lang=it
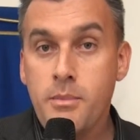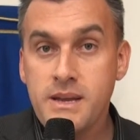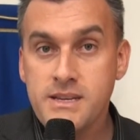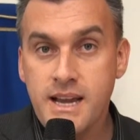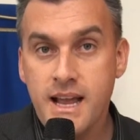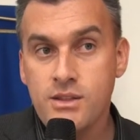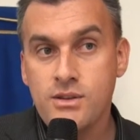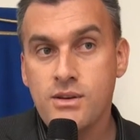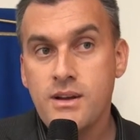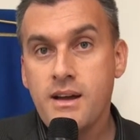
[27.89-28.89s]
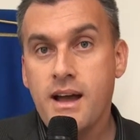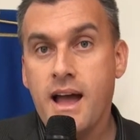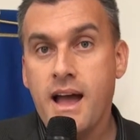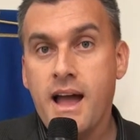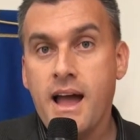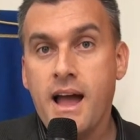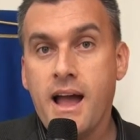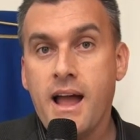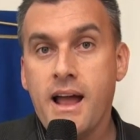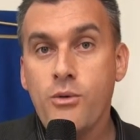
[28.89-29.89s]
pensando
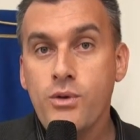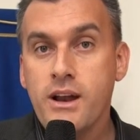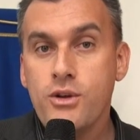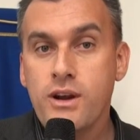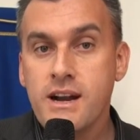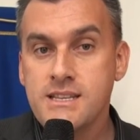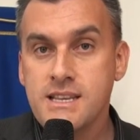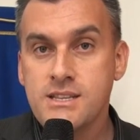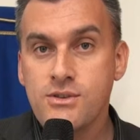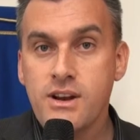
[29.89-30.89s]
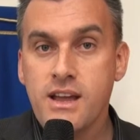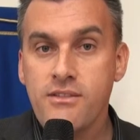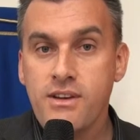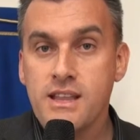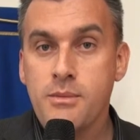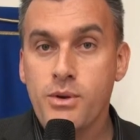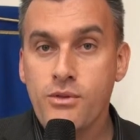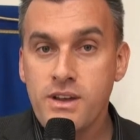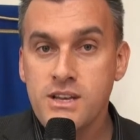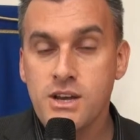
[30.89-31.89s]
a una riorganizzazione che vede
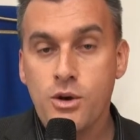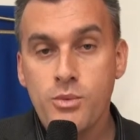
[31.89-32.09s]
province,